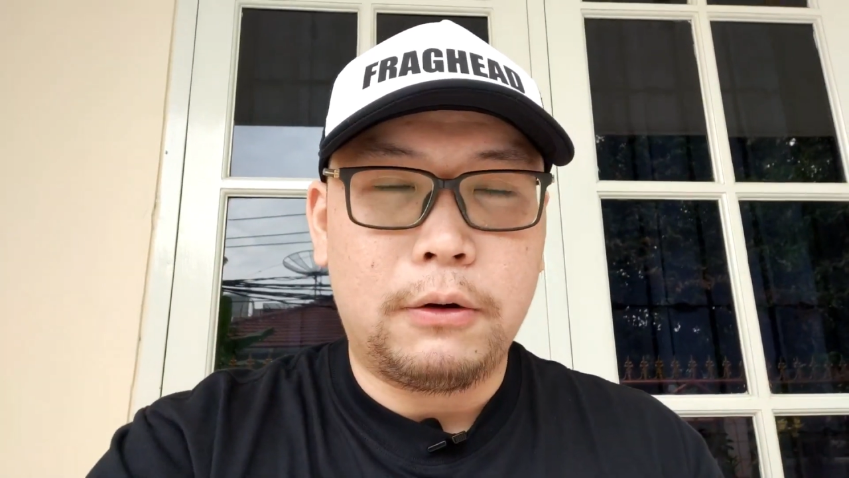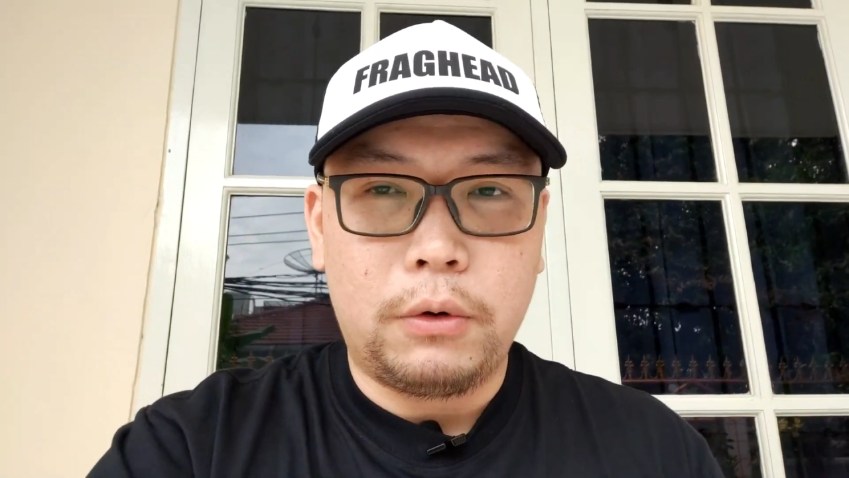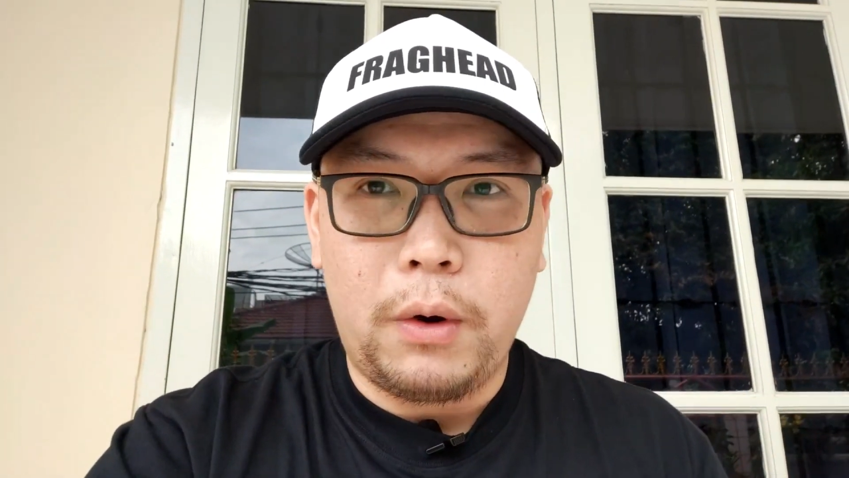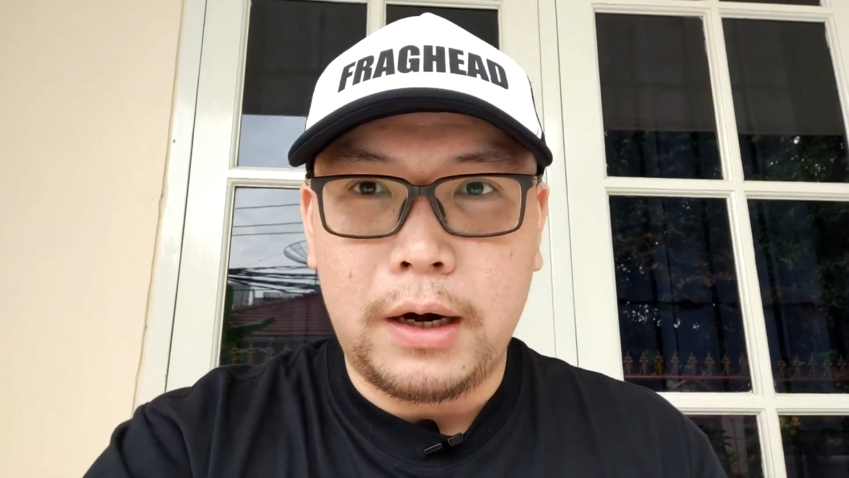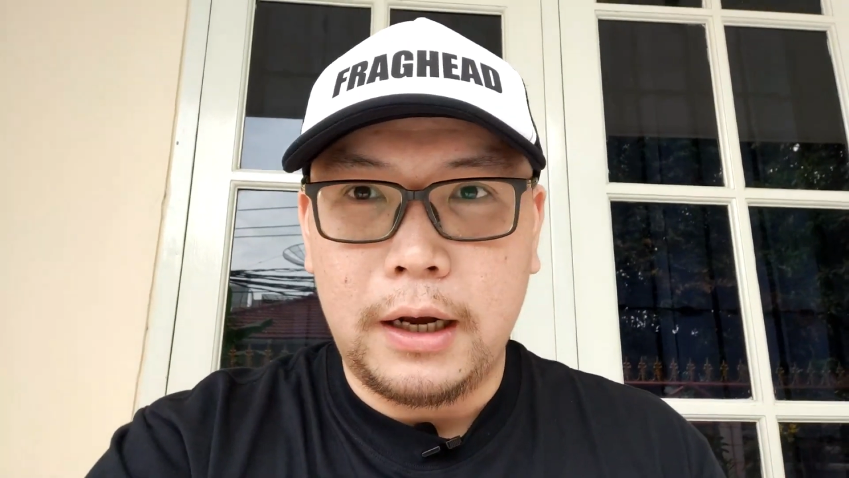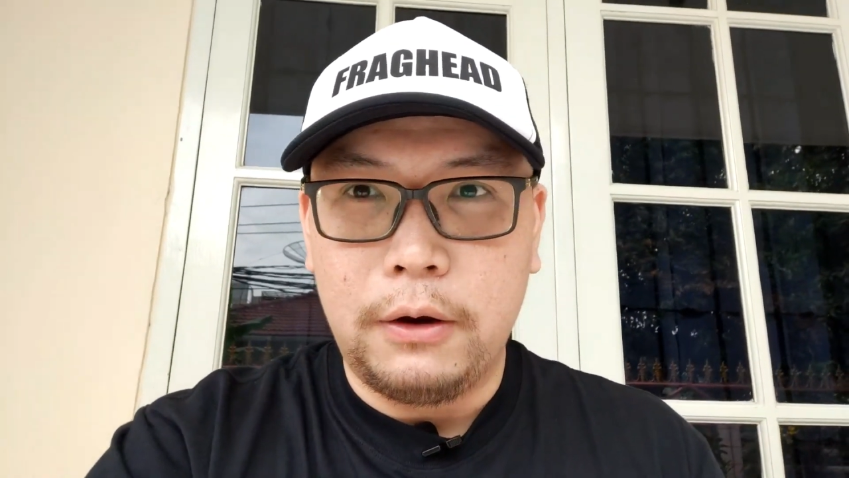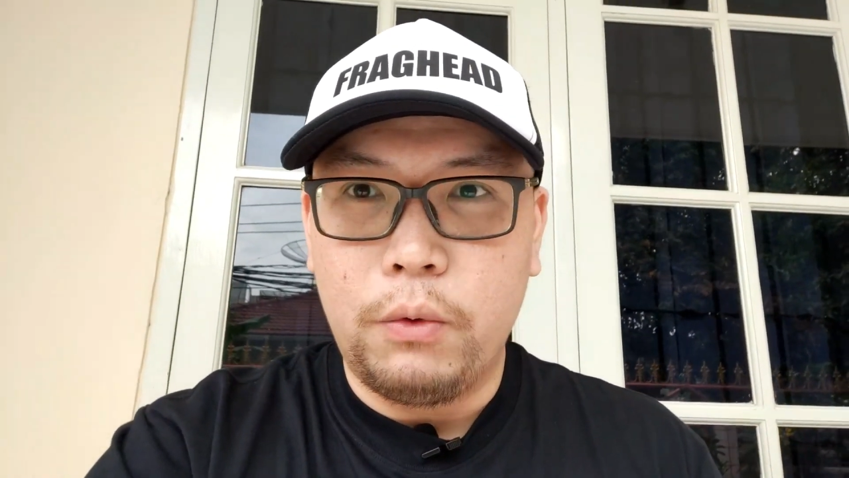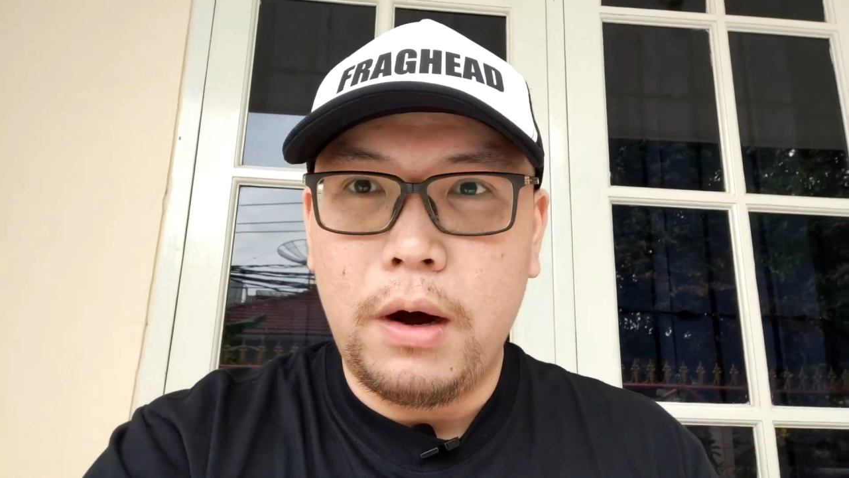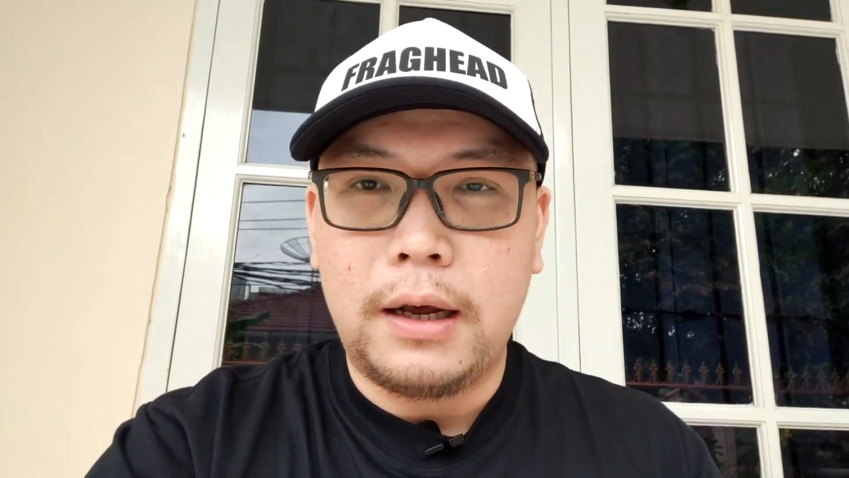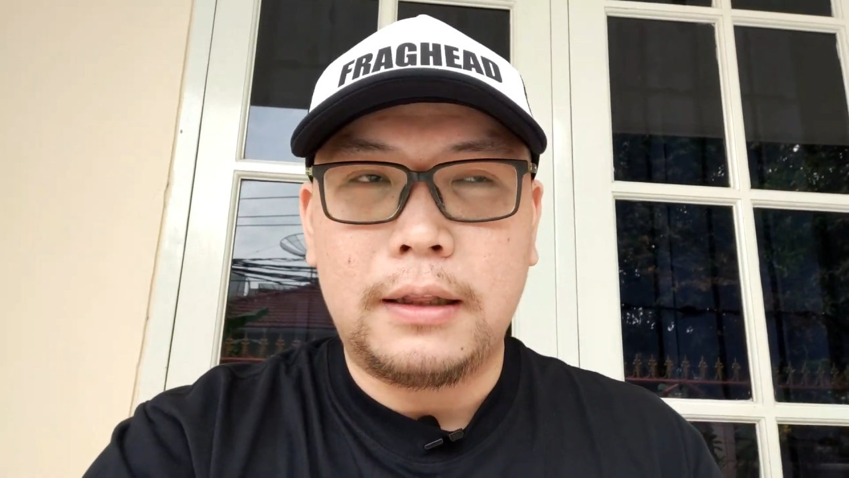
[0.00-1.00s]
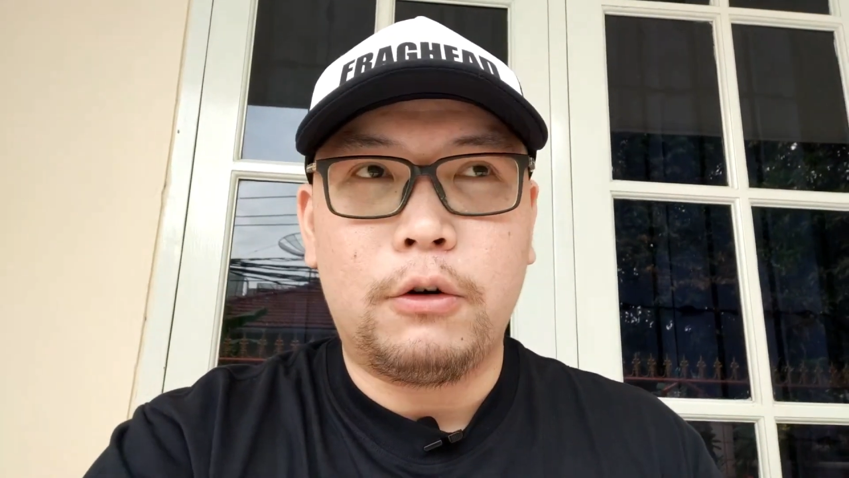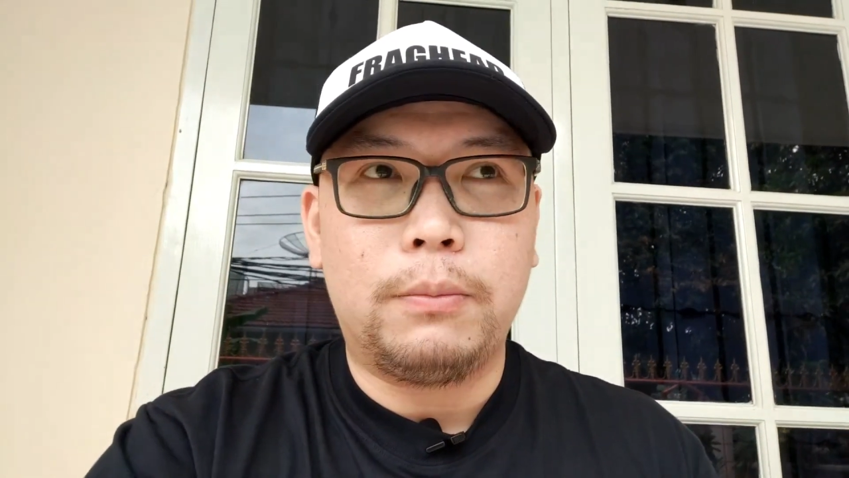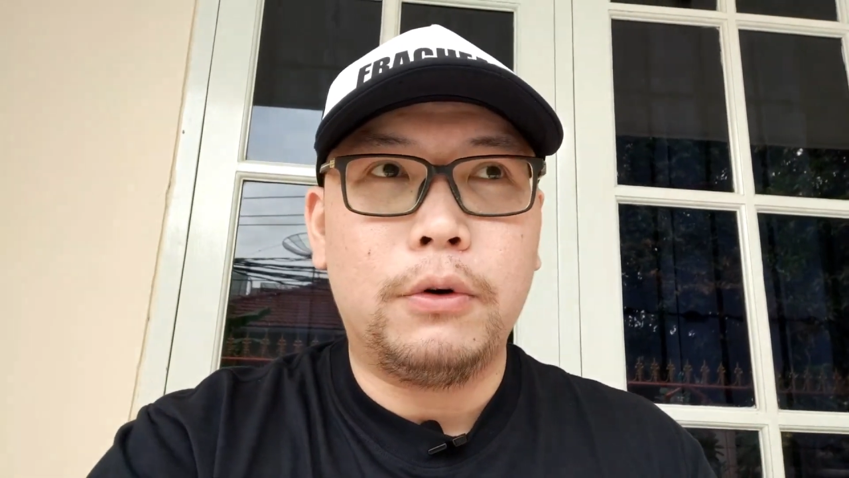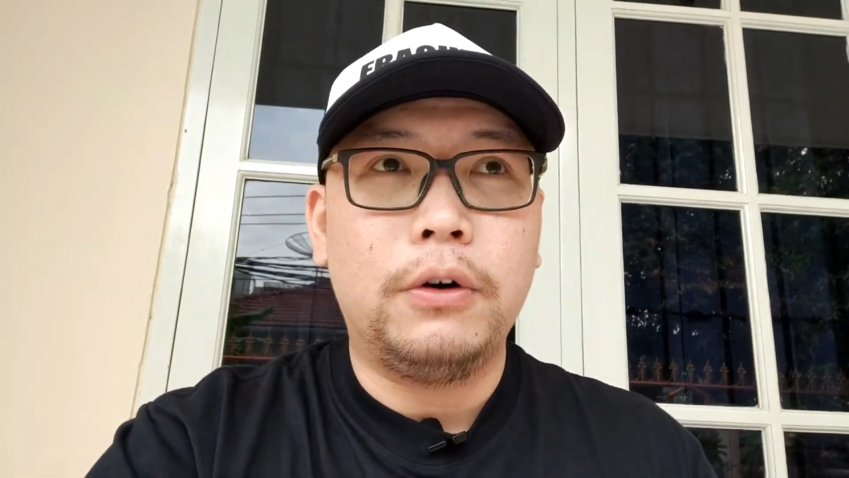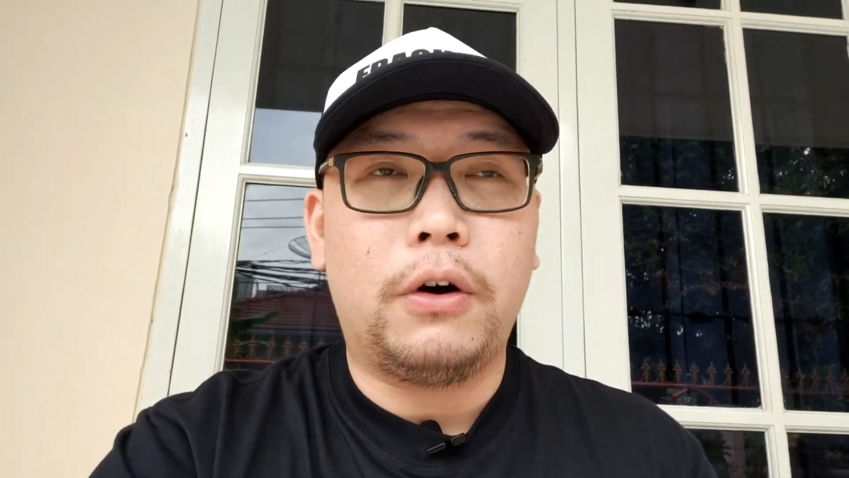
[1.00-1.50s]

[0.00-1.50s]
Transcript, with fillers: keluarga gue ataupun